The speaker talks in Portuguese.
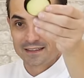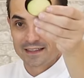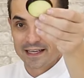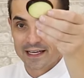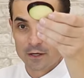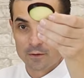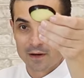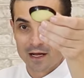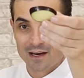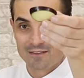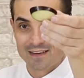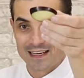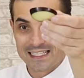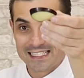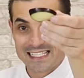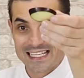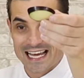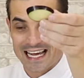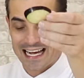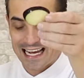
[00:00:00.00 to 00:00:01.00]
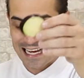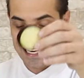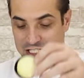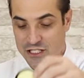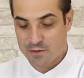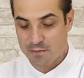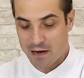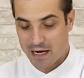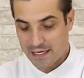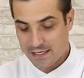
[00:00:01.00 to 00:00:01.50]
inteira ou ela vai secar
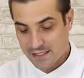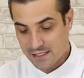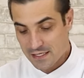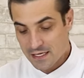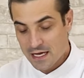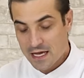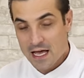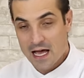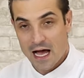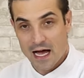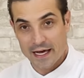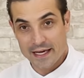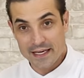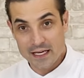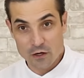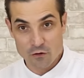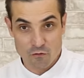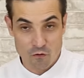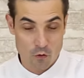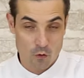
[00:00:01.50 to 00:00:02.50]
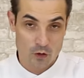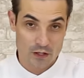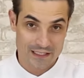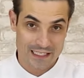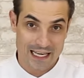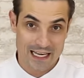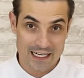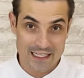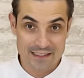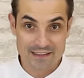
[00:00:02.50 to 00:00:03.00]
demais. Aí eu vou
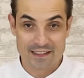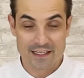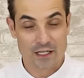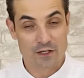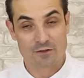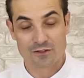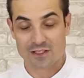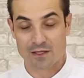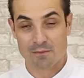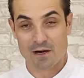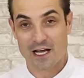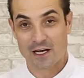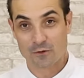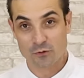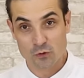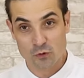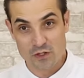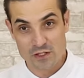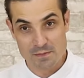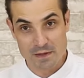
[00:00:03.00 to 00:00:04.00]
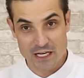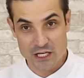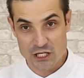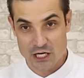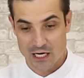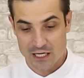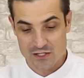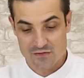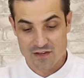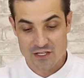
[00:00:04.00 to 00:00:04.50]
cortar ela inteira. Eu vou trabalhar com duas
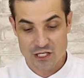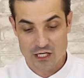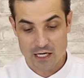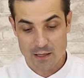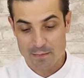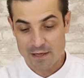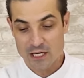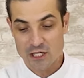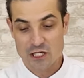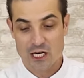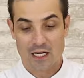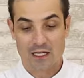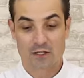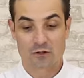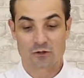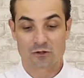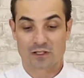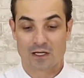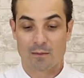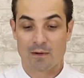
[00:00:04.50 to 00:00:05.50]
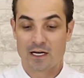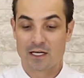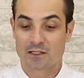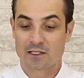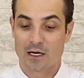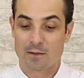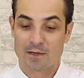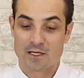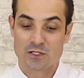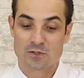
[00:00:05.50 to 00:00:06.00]
berinjelas. Veja que a berinjela que eu estou
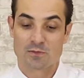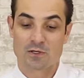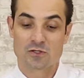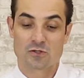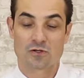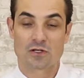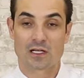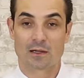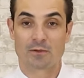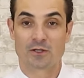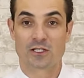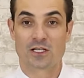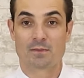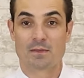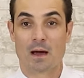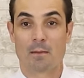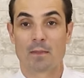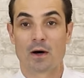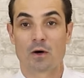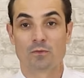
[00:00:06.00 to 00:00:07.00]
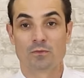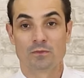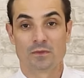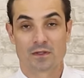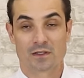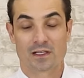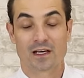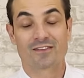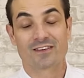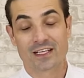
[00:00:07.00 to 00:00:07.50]
trabalhando era é mais ou menos do tamanho da minha mão,
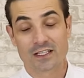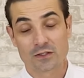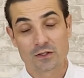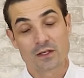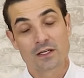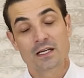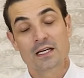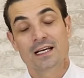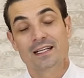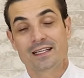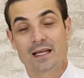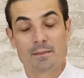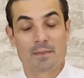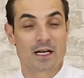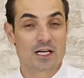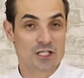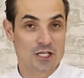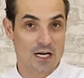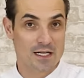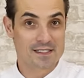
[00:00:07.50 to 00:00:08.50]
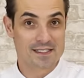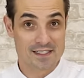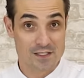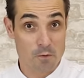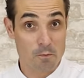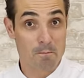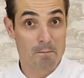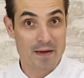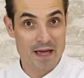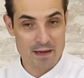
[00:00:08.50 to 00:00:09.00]
tá vendo? Tem berinjelas que
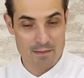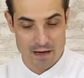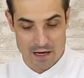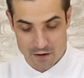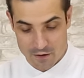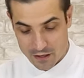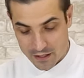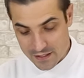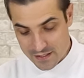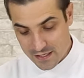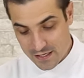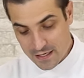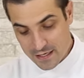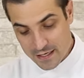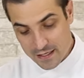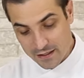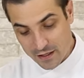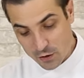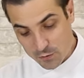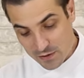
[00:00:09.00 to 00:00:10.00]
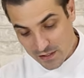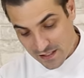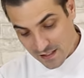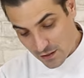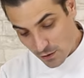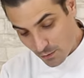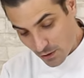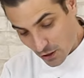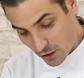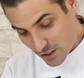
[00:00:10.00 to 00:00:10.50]
são bem maiores e tem umas
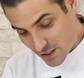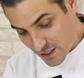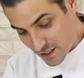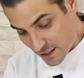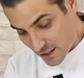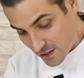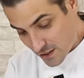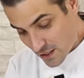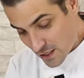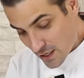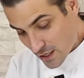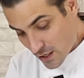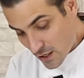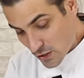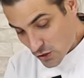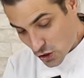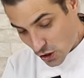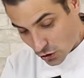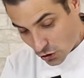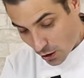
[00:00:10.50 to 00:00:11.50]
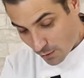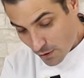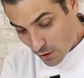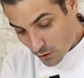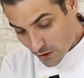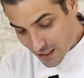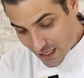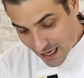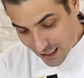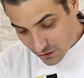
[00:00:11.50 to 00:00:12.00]
que são menorzinhas. Só tome
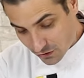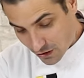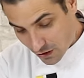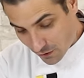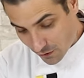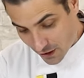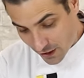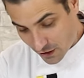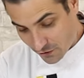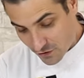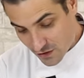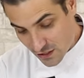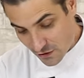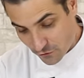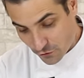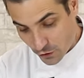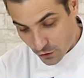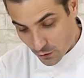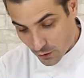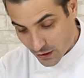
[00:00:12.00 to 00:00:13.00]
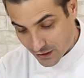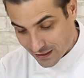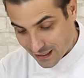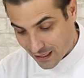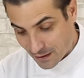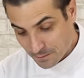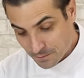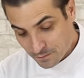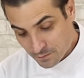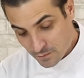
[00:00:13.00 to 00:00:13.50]
cuidado na hora que você for
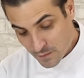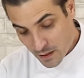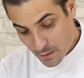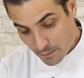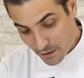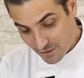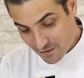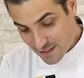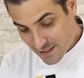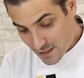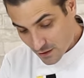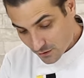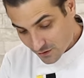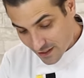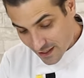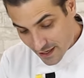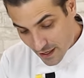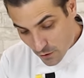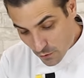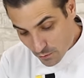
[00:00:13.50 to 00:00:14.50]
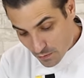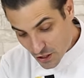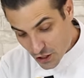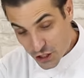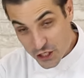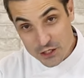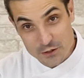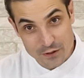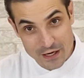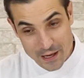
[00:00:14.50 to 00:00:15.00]
cortar para ver se não tem nenhum
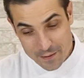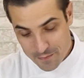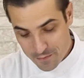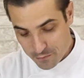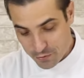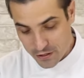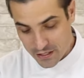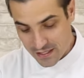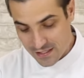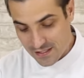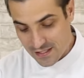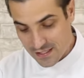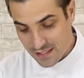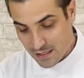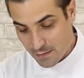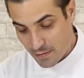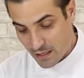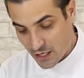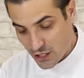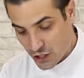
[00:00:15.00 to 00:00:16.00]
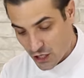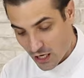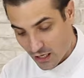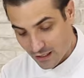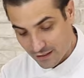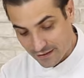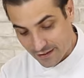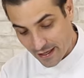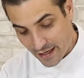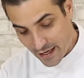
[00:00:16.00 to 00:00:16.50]
bichinho, né? Porque às vezes a
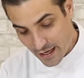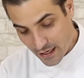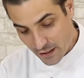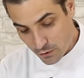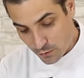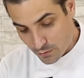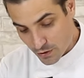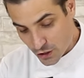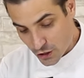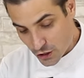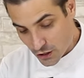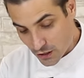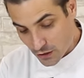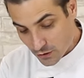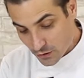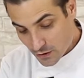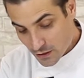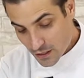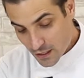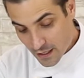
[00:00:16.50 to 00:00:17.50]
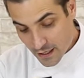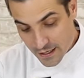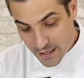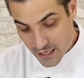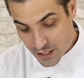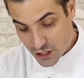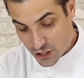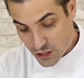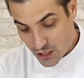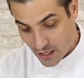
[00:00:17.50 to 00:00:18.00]
berinjela tem um bichinho
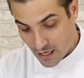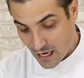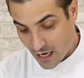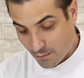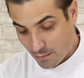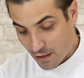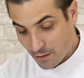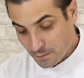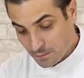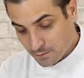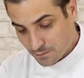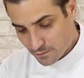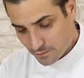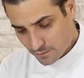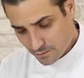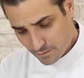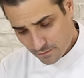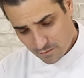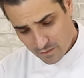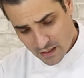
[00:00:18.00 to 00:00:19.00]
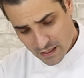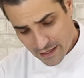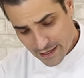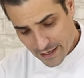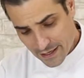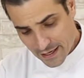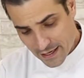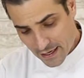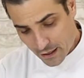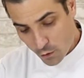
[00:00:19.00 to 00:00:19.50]
e a gente acaba
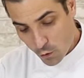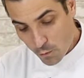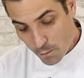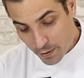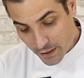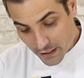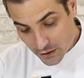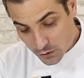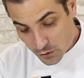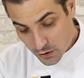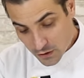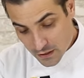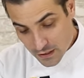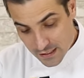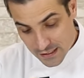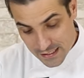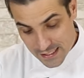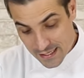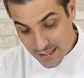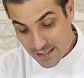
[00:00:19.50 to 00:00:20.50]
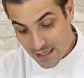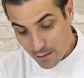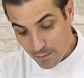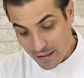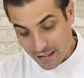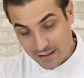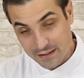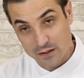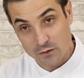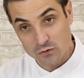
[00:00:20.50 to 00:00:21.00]
é, comprando sem
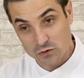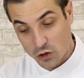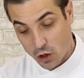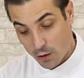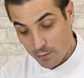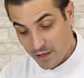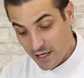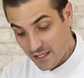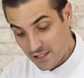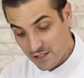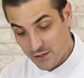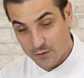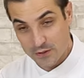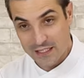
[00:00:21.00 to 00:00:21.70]
saber. Então tome esse